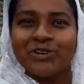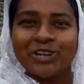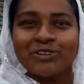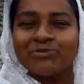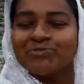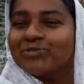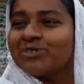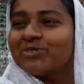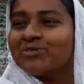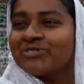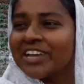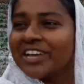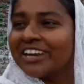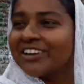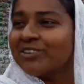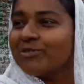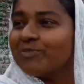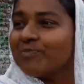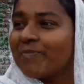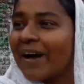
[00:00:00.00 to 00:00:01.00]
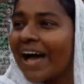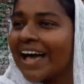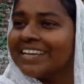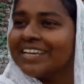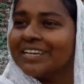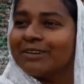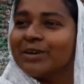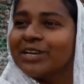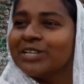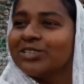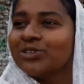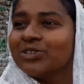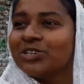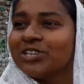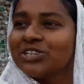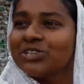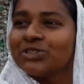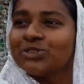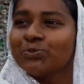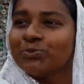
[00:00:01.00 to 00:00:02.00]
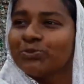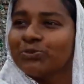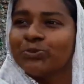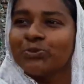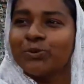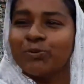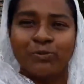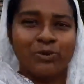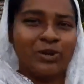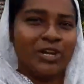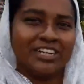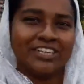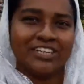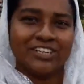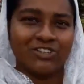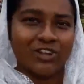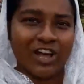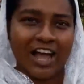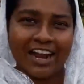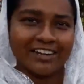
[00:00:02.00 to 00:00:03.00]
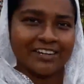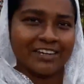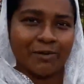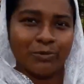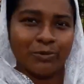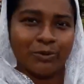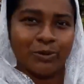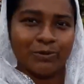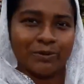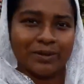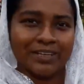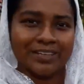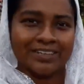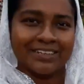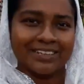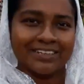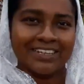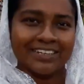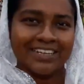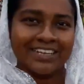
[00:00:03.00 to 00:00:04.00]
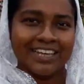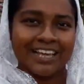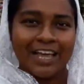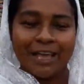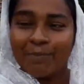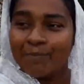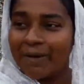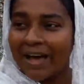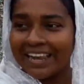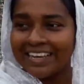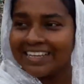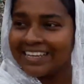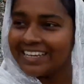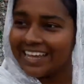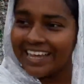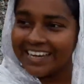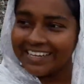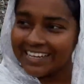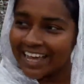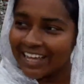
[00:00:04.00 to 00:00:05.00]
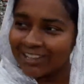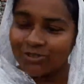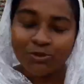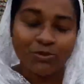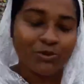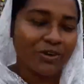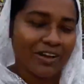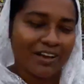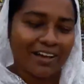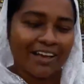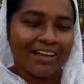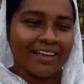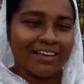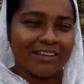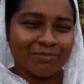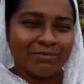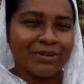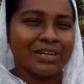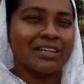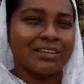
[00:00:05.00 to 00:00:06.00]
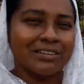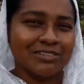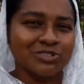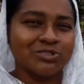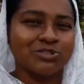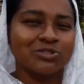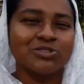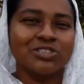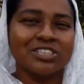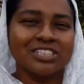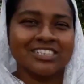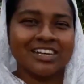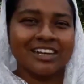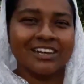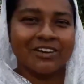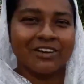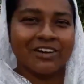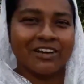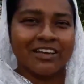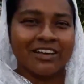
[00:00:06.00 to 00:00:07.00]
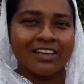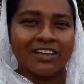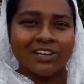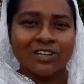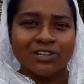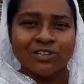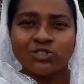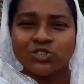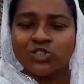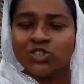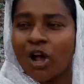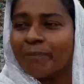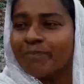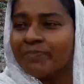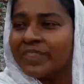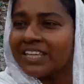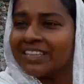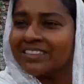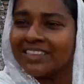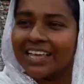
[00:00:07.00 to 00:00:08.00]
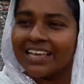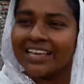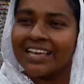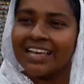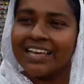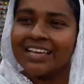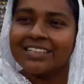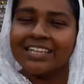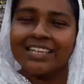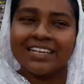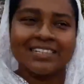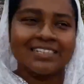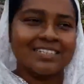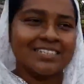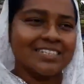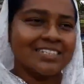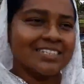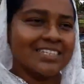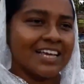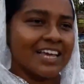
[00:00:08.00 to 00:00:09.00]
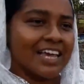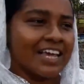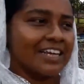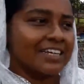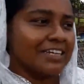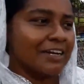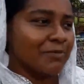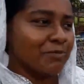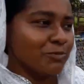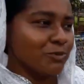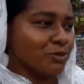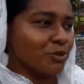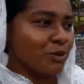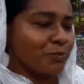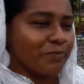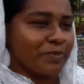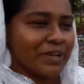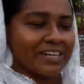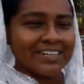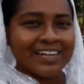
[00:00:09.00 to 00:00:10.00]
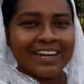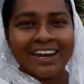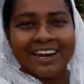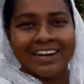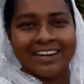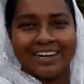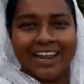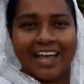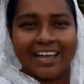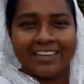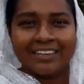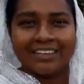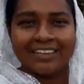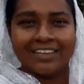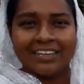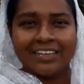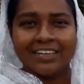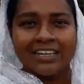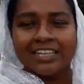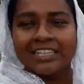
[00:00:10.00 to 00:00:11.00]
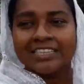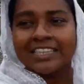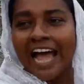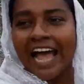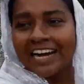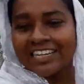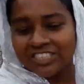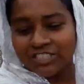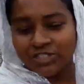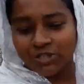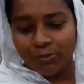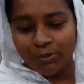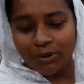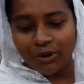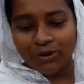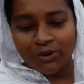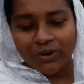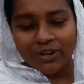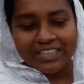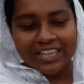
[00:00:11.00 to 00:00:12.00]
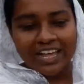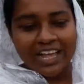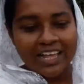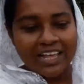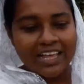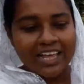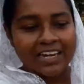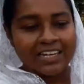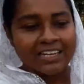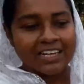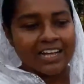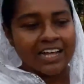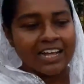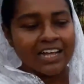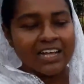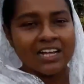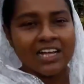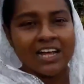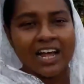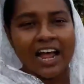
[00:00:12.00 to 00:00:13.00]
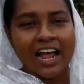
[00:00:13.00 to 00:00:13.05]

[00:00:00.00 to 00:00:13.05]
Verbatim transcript: বুলেট প্রুফ কেন বালির ভেতরে কিন্তু বুলেট কিন্তু আটকা পড়বে এই বালি এটা এত মানে শক্তিশালী হয় সব দিক থেকেই দেখছি যে এটার মতো বেটার আর নাই তার চেয়েও বড় কথা এটা